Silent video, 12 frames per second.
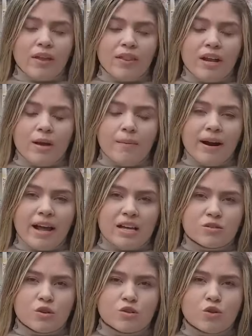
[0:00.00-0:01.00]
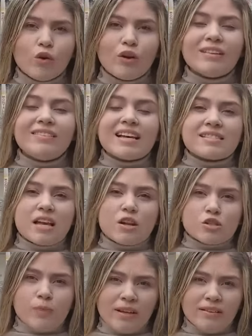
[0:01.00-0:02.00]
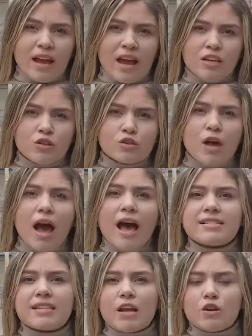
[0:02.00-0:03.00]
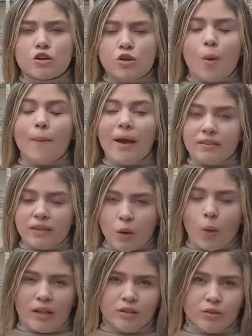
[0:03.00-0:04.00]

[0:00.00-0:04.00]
del embarazo son desde los 20 años hasta los 24.